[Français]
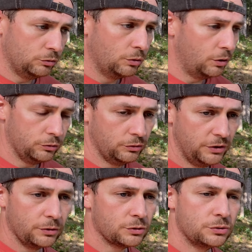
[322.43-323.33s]

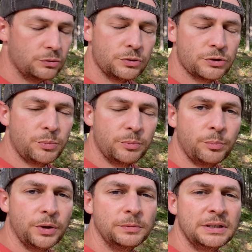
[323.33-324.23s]
randonneur ne se paume pas.